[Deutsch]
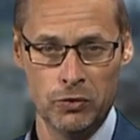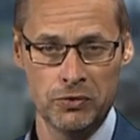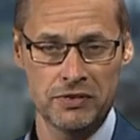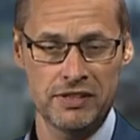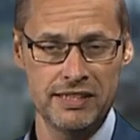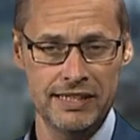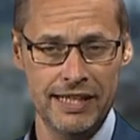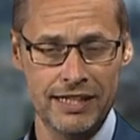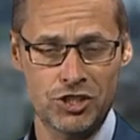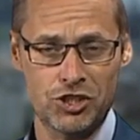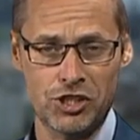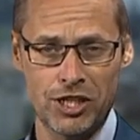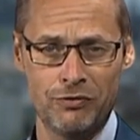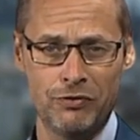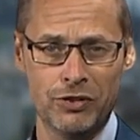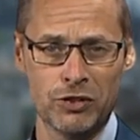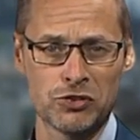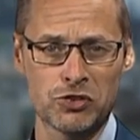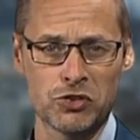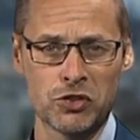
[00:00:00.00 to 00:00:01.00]
Und jetzt
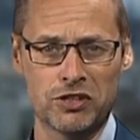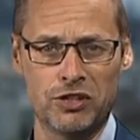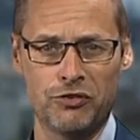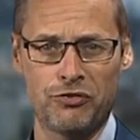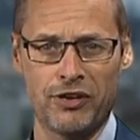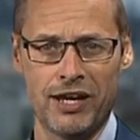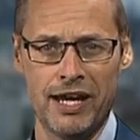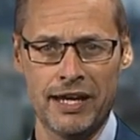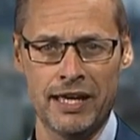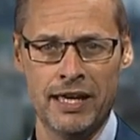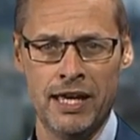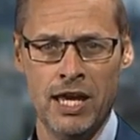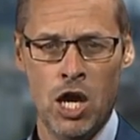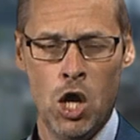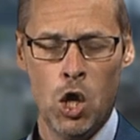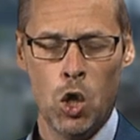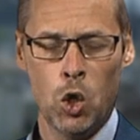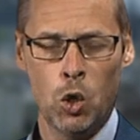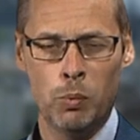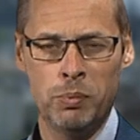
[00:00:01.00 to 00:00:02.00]
stellen wir uns noch die Frage,
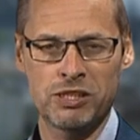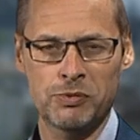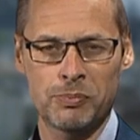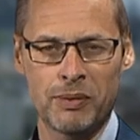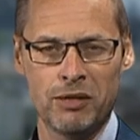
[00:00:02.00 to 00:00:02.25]
ob es